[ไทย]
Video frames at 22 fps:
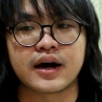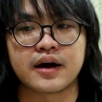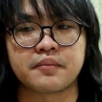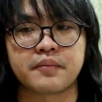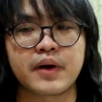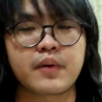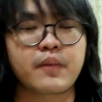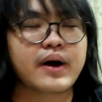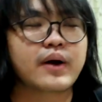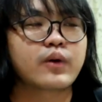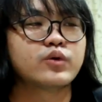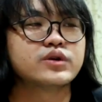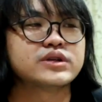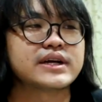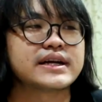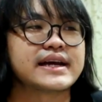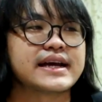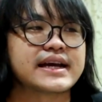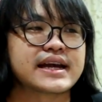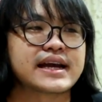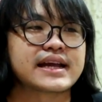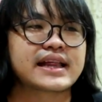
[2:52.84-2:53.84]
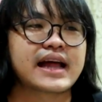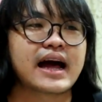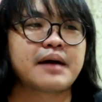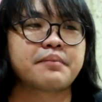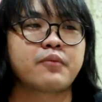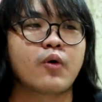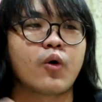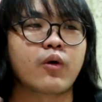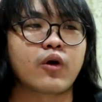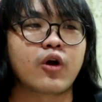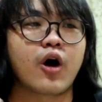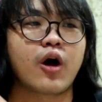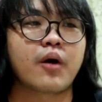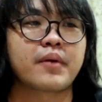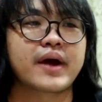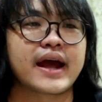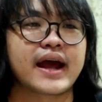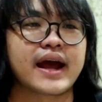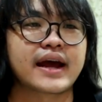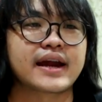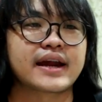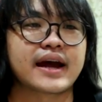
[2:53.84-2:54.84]
ไม่ว่าคุณจะดีดกีตาร์โป่งร้อง
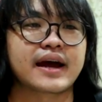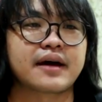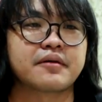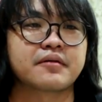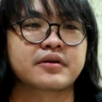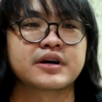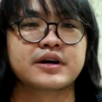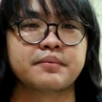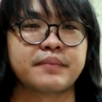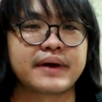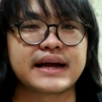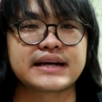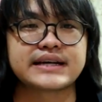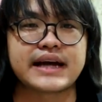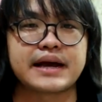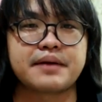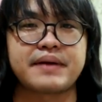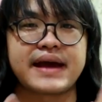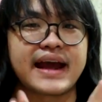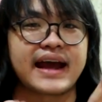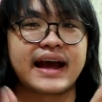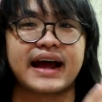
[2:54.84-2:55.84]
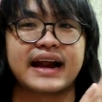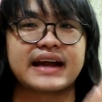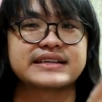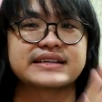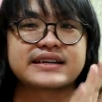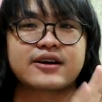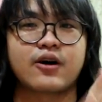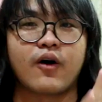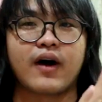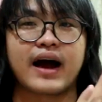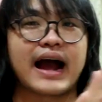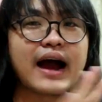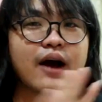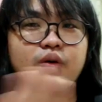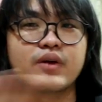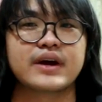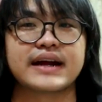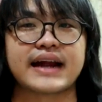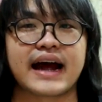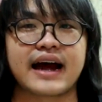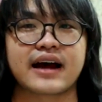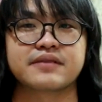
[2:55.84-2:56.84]
เพลงเนี่ยคือไม่ได้ใช้เพลงอะไรของเขา
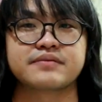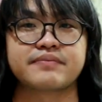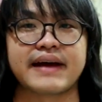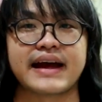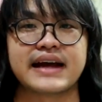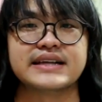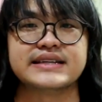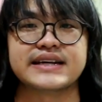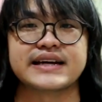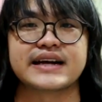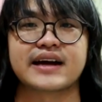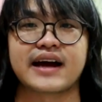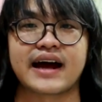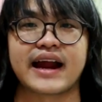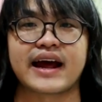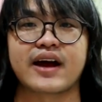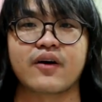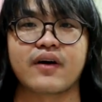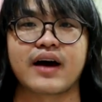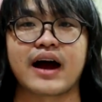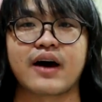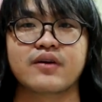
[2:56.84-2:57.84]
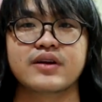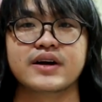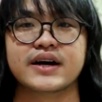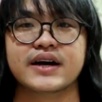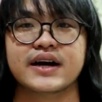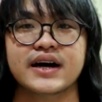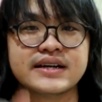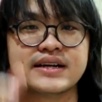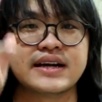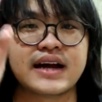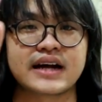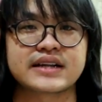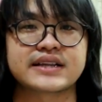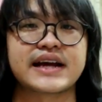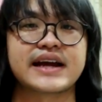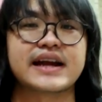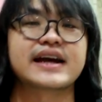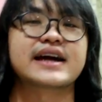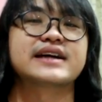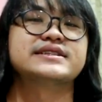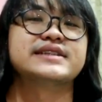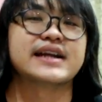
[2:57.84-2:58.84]
เลยนะ เพลงจริงอะไรของเขาเลยยังติด
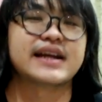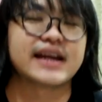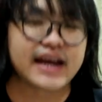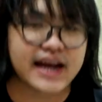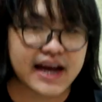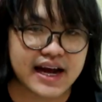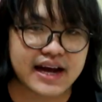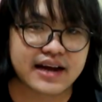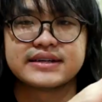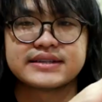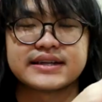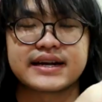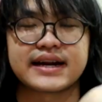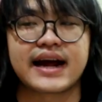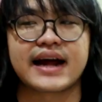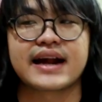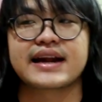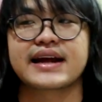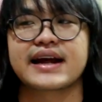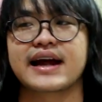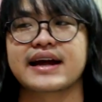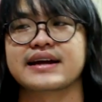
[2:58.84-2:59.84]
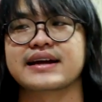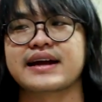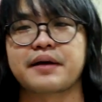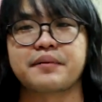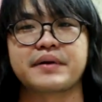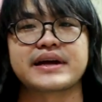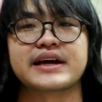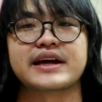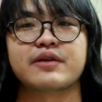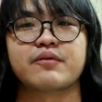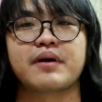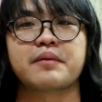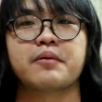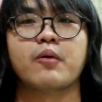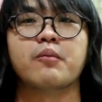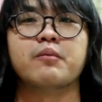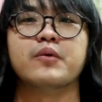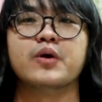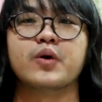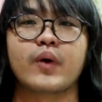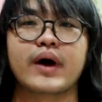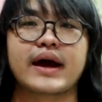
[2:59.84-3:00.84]
ลิขสิทธิ์เลยฮะ ฉะนั้นเนี่ยอย่าไปคิดว่าผ
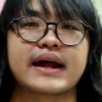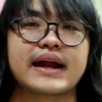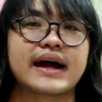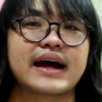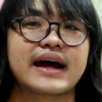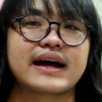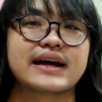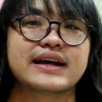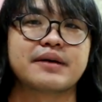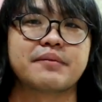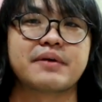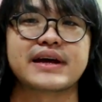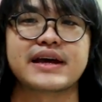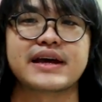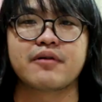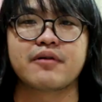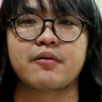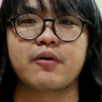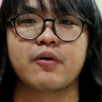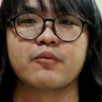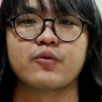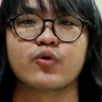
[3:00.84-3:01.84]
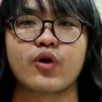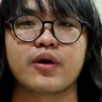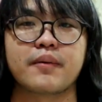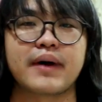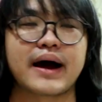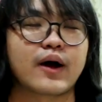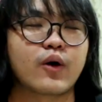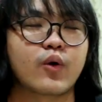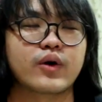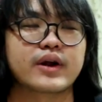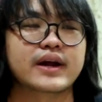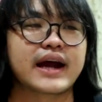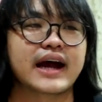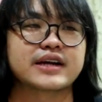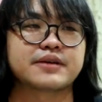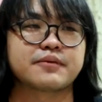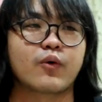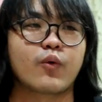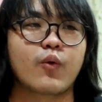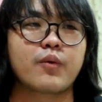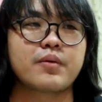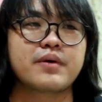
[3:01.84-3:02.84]
มรวยนะฮะอย่าไปว่าผมรวยบางคนเนี่ยอาจ
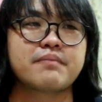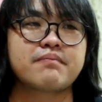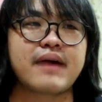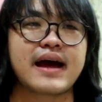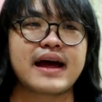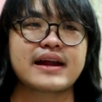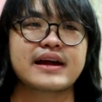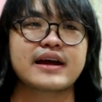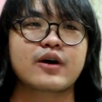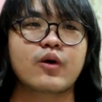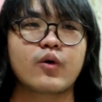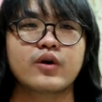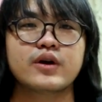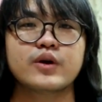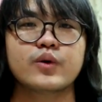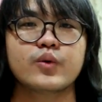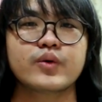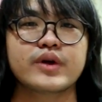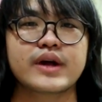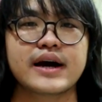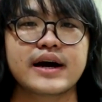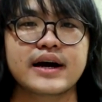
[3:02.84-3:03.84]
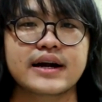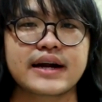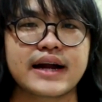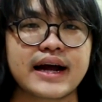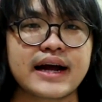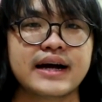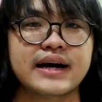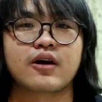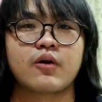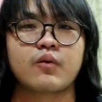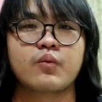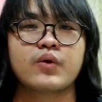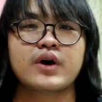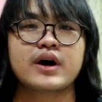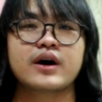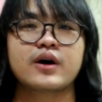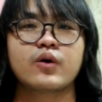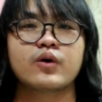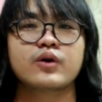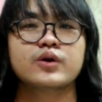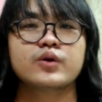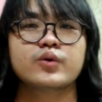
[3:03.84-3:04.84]
จะบอกโอ้พี่แป๊ะเนี่ยคนดูเยอะนะ cover
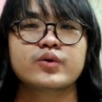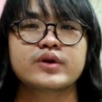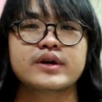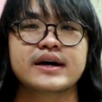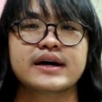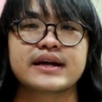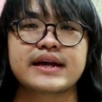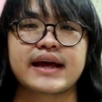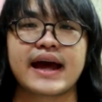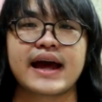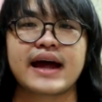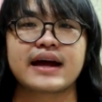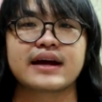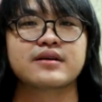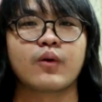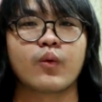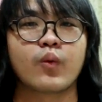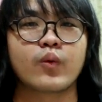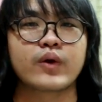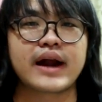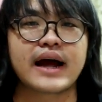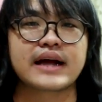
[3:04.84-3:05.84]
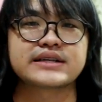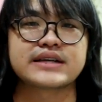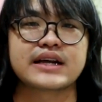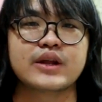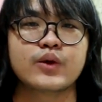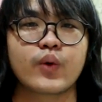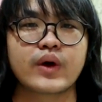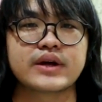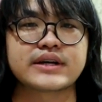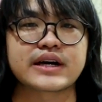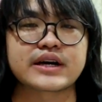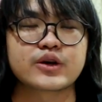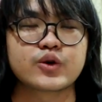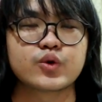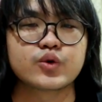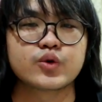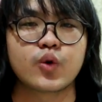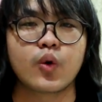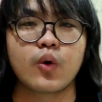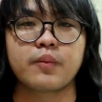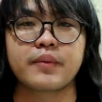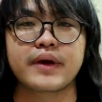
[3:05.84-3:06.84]
คนดูเยอะแยะโอ้น่าจะรวยจาก
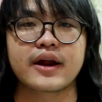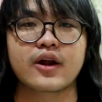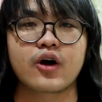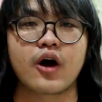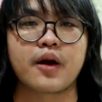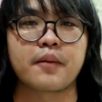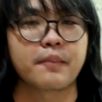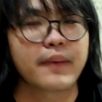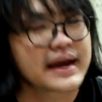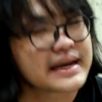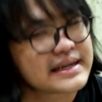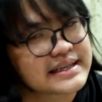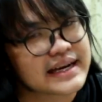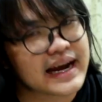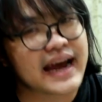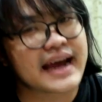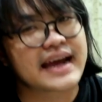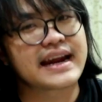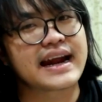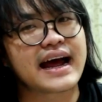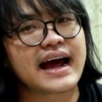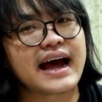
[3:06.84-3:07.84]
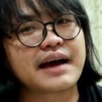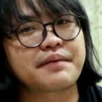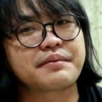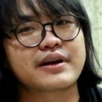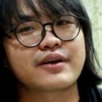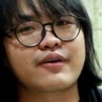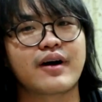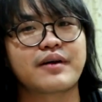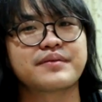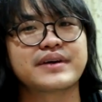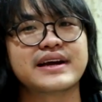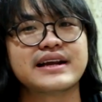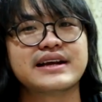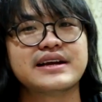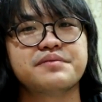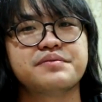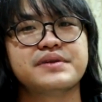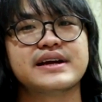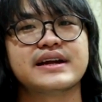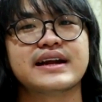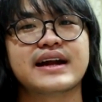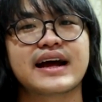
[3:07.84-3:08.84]
YouTube แน่นอนไม่ใช่นะฮะเป็นความคิด
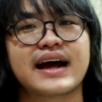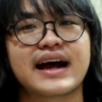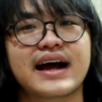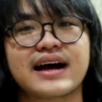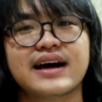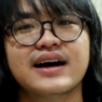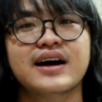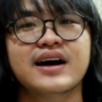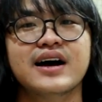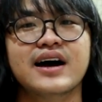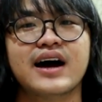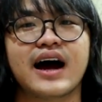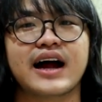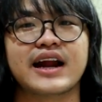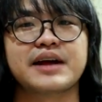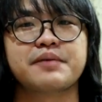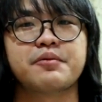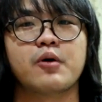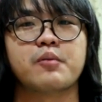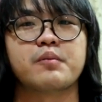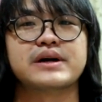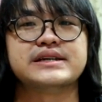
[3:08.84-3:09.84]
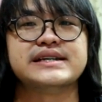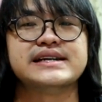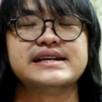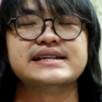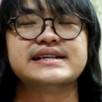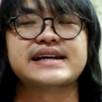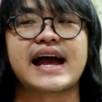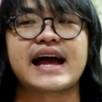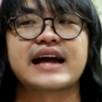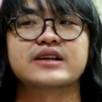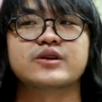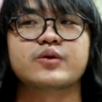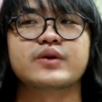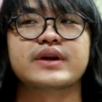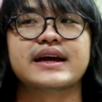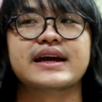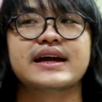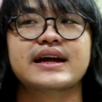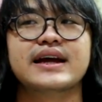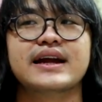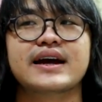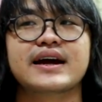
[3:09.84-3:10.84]
ที่ผิดนะฮะอันนี้ผมมาชี้แจงตรง
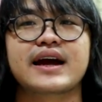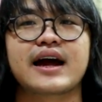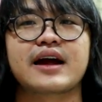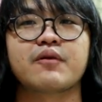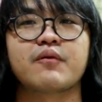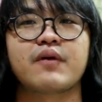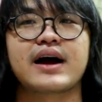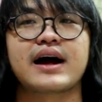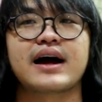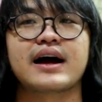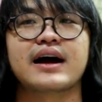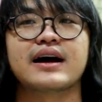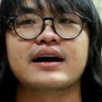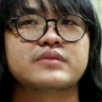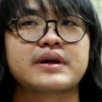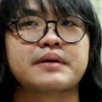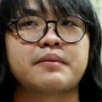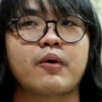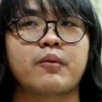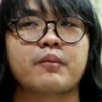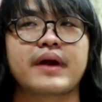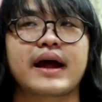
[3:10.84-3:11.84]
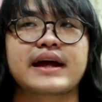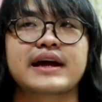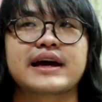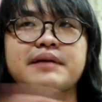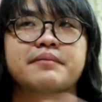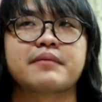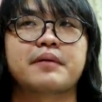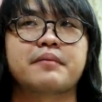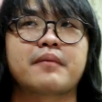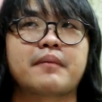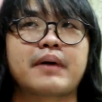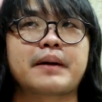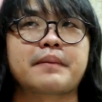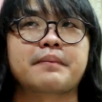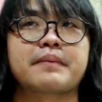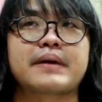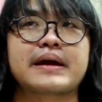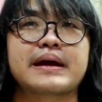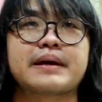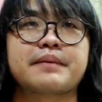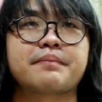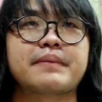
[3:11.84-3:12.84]
นี้เลยแล้วกันว่าที่ผมได้เงินมาประมาณ
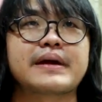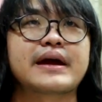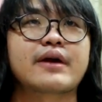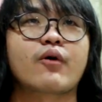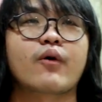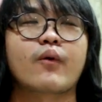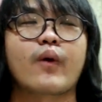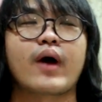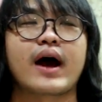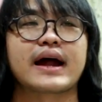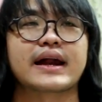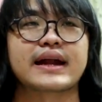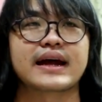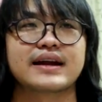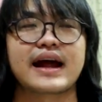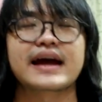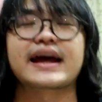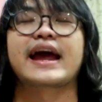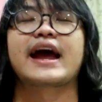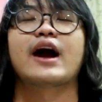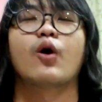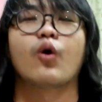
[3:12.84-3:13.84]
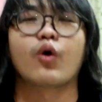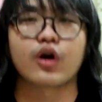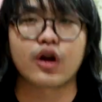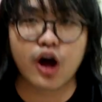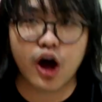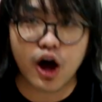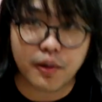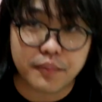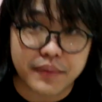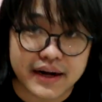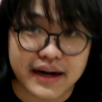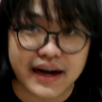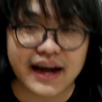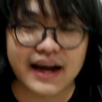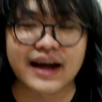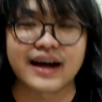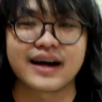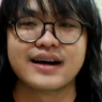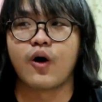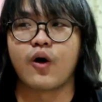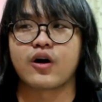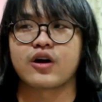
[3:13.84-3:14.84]
ปีปีกว่าๆเนี่ยได้แค่ 6 รอบเองนะ
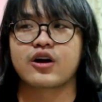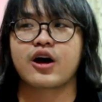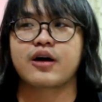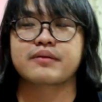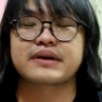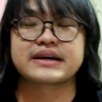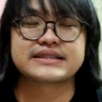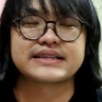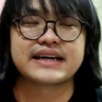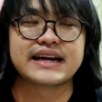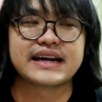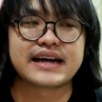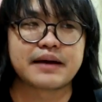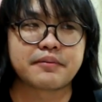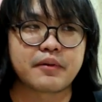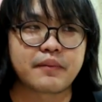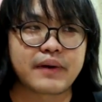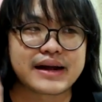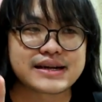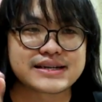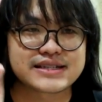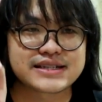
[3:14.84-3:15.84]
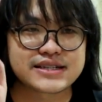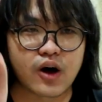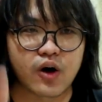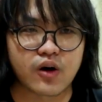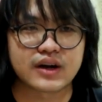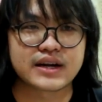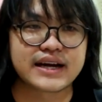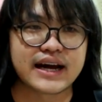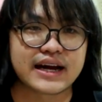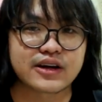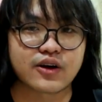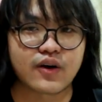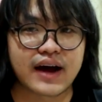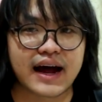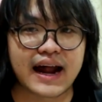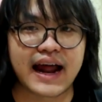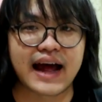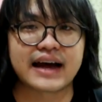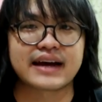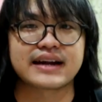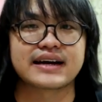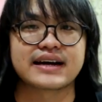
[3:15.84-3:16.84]
ฮะหรอบก็เฉลี่ยประมาณ 2 เดือนต่อค
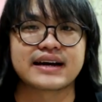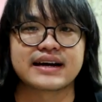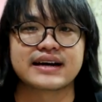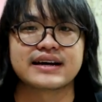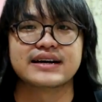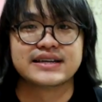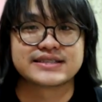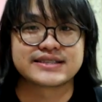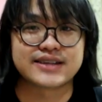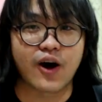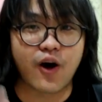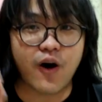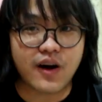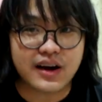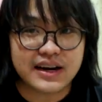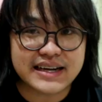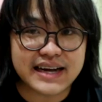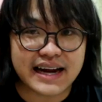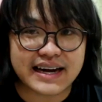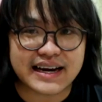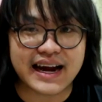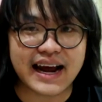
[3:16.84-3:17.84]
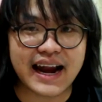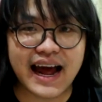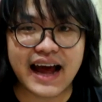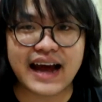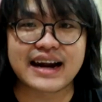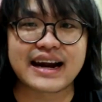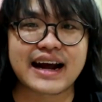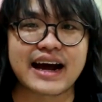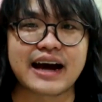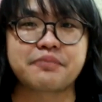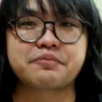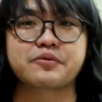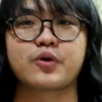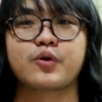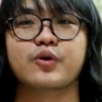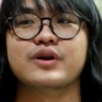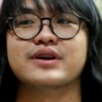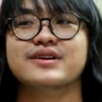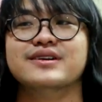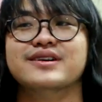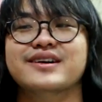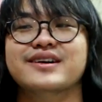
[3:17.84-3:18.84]
รั้งนะฮะสเดือนครั้งนะครับ คุณ